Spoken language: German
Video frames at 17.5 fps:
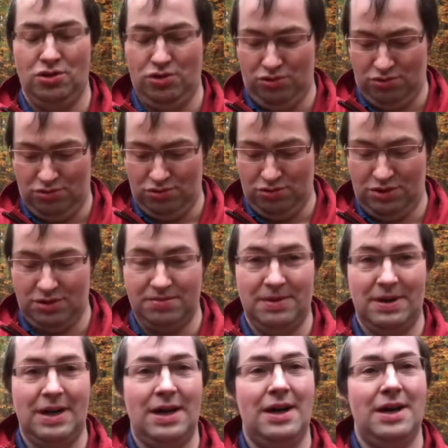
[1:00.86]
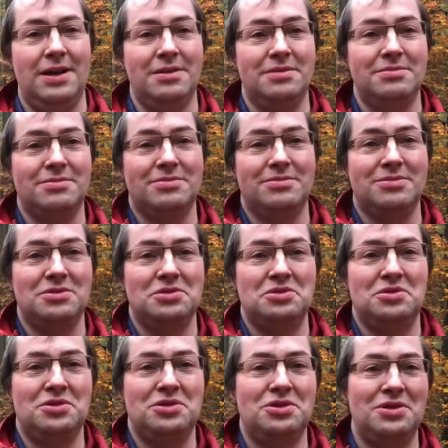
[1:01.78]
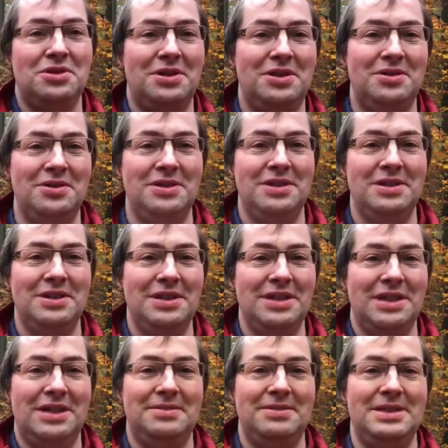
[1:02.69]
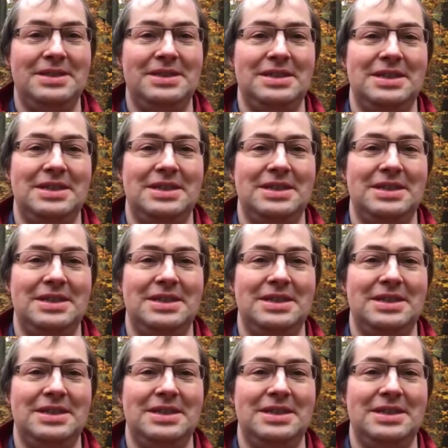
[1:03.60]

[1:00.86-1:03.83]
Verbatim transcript: Und zwar, hm, gucke ich schon nach unten, hier habe ich